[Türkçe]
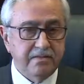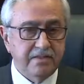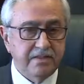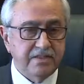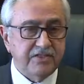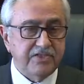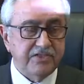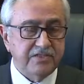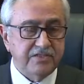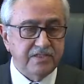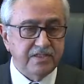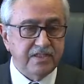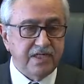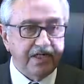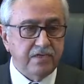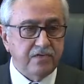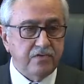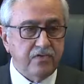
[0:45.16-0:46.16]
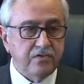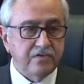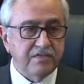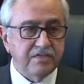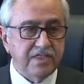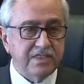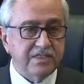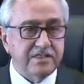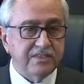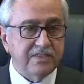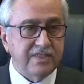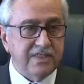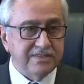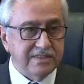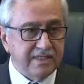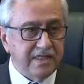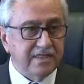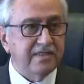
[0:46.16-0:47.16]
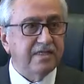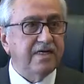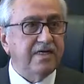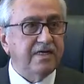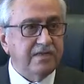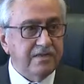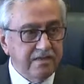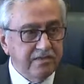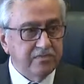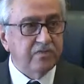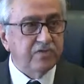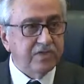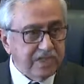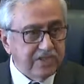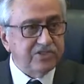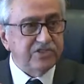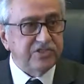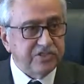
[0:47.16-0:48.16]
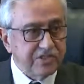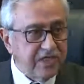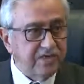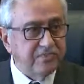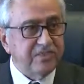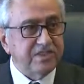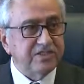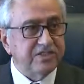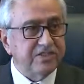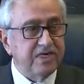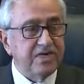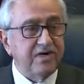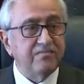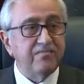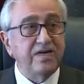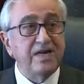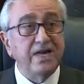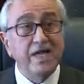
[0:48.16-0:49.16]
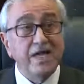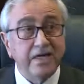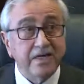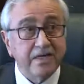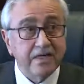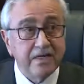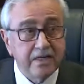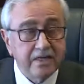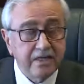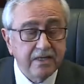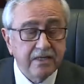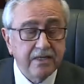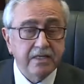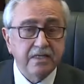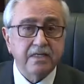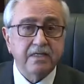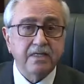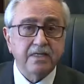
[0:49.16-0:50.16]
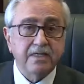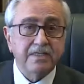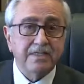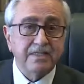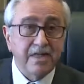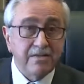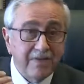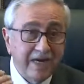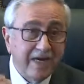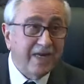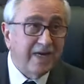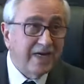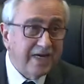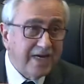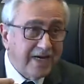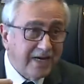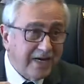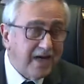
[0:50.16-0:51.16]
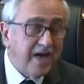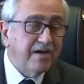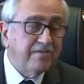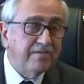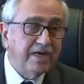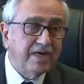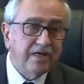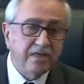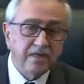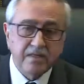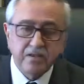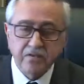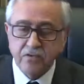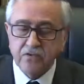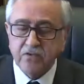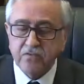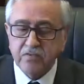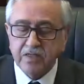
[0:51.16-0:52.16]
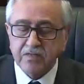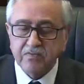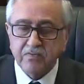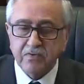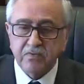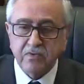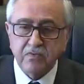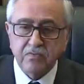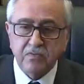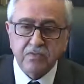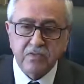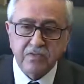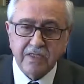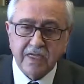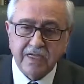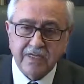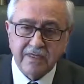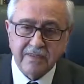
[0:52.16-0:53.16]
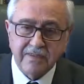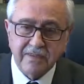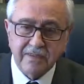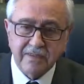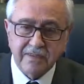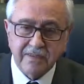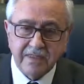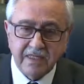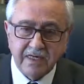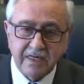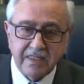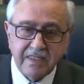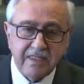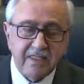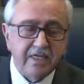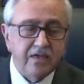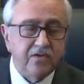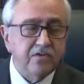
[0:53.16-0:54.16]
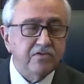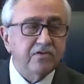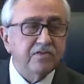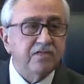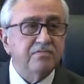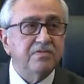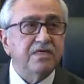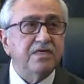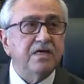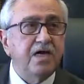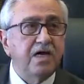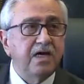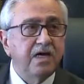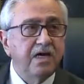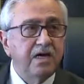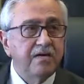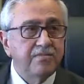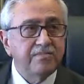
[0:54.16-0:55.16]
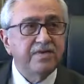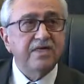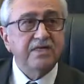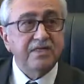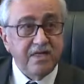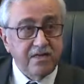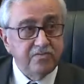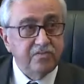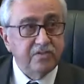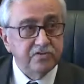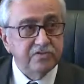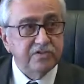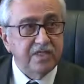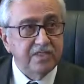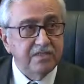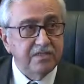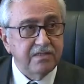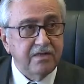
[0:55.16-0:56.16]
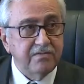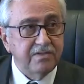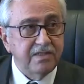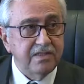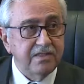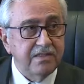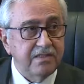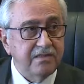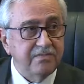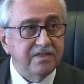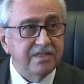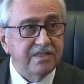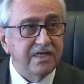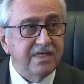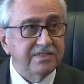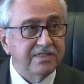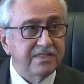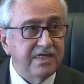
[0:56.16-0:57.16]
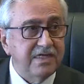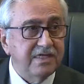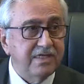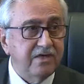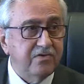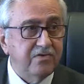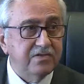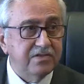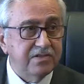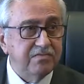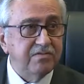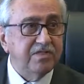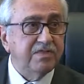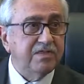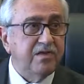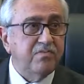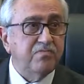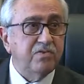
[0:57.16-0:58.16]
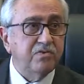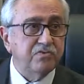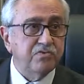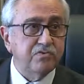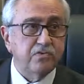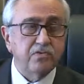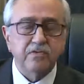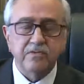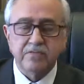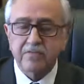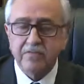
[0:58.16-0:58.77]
hiç gerek yok 8 Haziran'da bu geçişler başlayabilir e, demelerine rağmen hükümet bu, burada e, diretti. Önce bir 1 Temmuz dedi tabii 22 Haziran'dan önce 1 Temmuz'du.